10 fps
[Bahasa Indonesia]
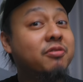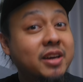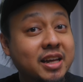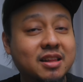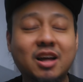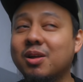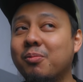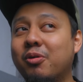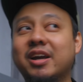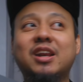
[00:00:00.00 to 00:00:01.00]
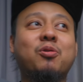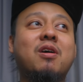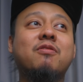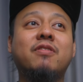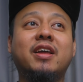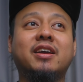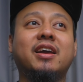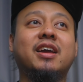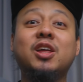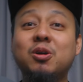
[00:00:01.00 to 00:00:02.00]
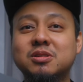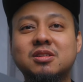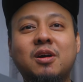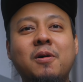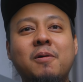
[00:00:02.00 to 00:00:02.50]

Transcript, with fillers: feed atau mungkin gua flicking news